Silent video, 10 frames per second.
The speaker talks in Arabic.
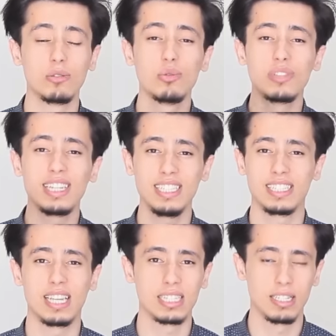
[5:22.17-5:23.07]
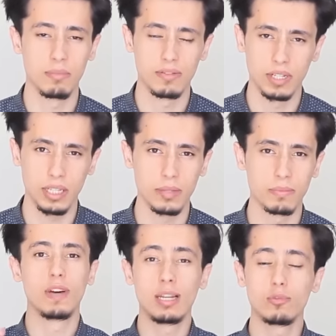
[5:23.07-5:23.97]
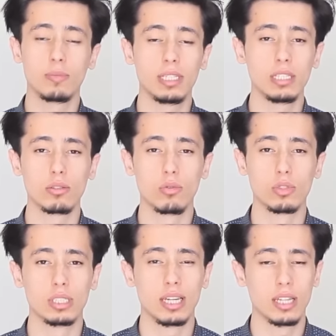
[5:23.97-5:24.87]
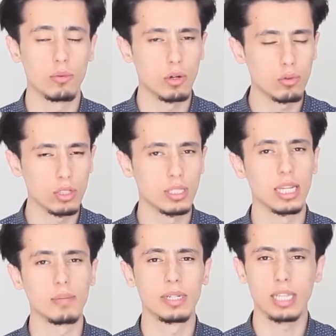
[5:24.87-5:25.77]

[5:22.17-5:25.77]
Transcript: دون انعكاس للمفاهيم فلم تميزني الأستاذة وقلت كلمة